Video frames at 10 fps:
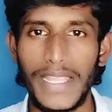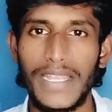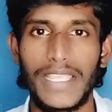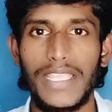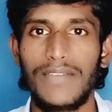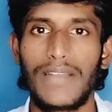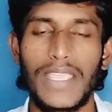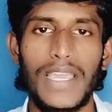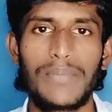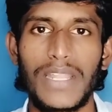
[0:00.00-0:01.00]
இன்றைக்கி
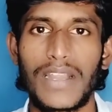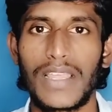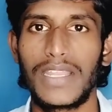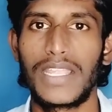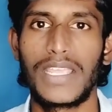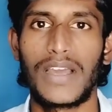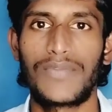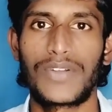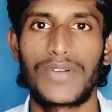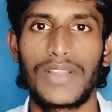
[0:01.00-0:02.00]
ஈவினிங்கே அப்படி இல்லைனா இன்றைக்கி
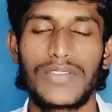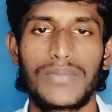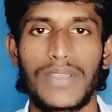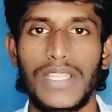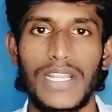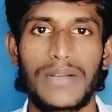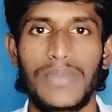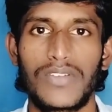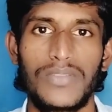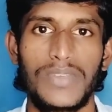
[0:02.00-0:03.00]
ஆஃப்டர்நூனே வந்து பார்த்திங்கன்னா
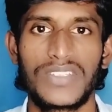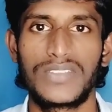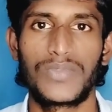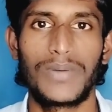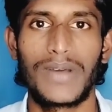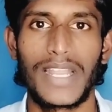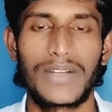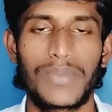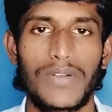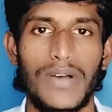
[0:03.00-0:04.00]
நம்மளுக்கு வந்து மெசேஜ் மூலிமா
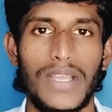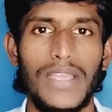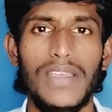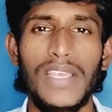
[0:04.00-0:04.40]
அலர்ட் பண்ணுவாங்க